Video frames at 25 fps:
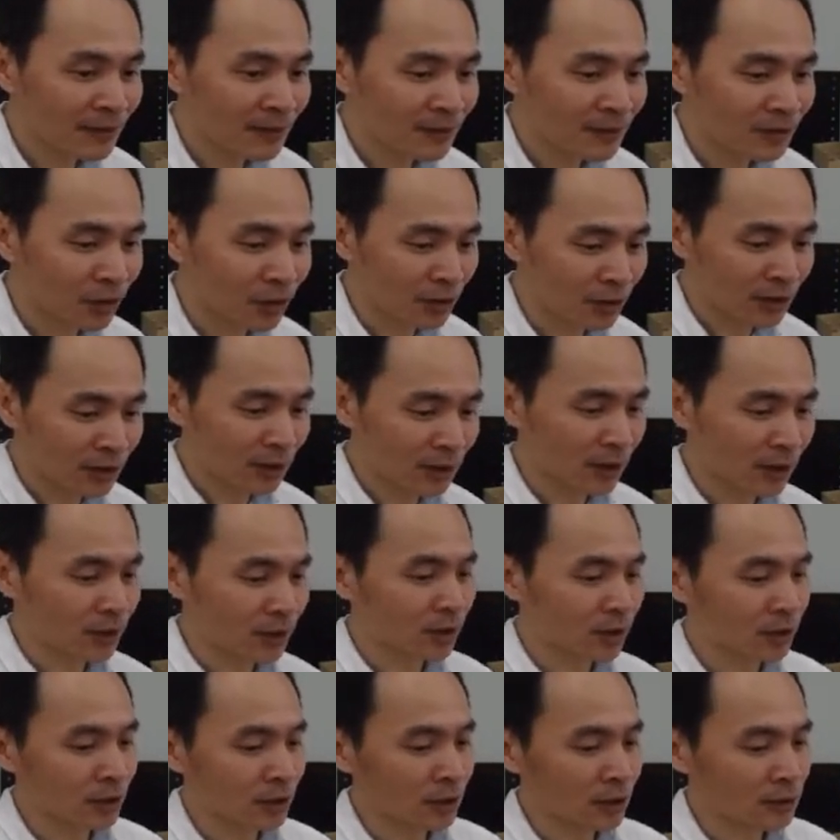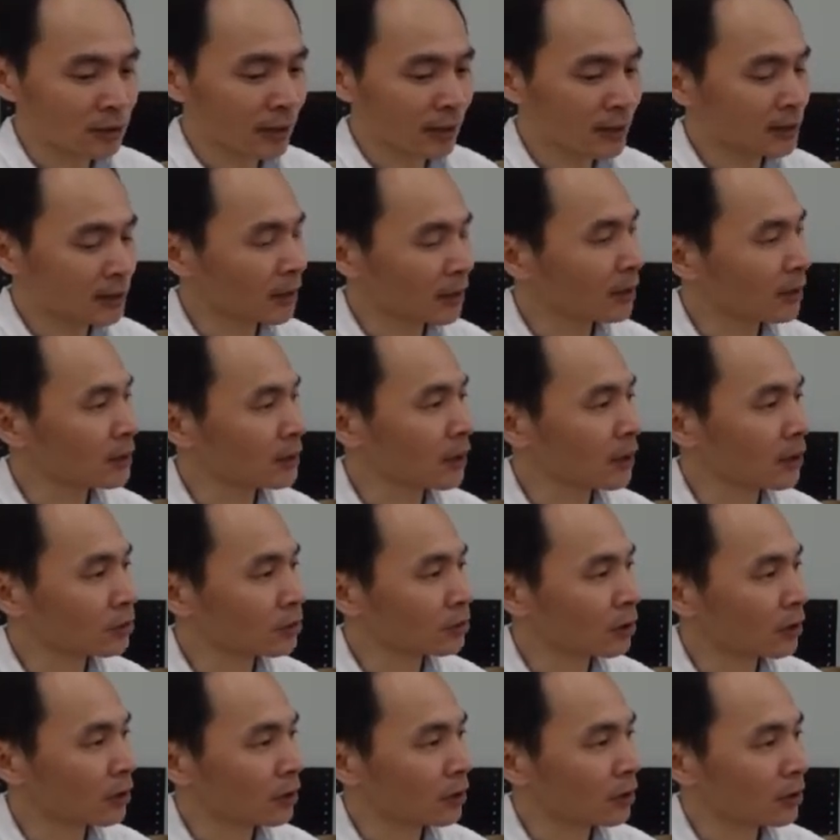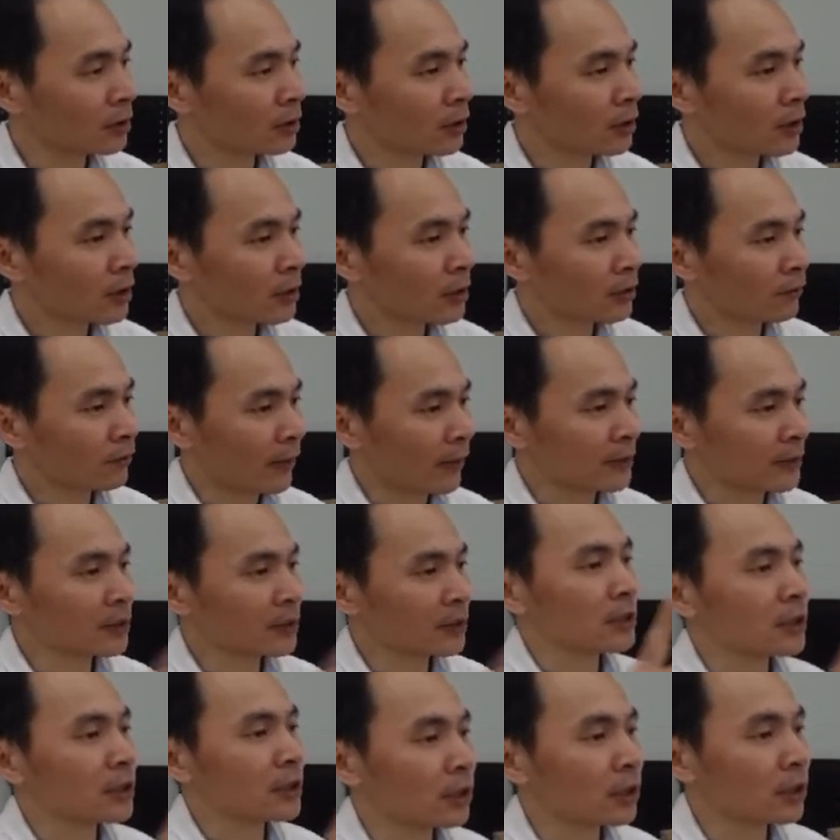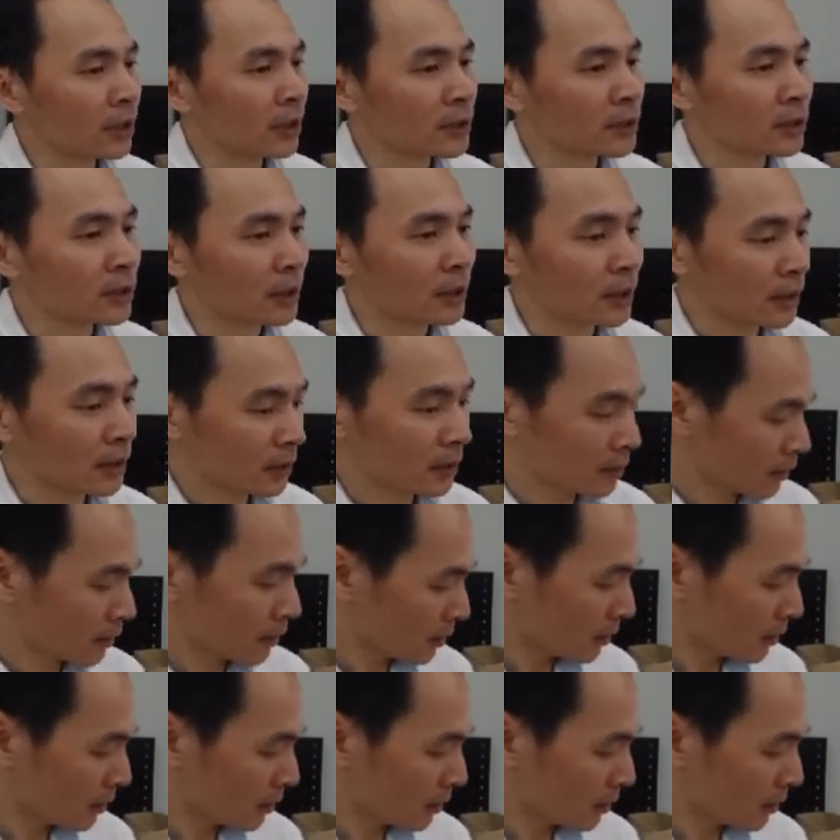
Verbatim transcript: 所以这个是你在接线的时候，反正一个原则，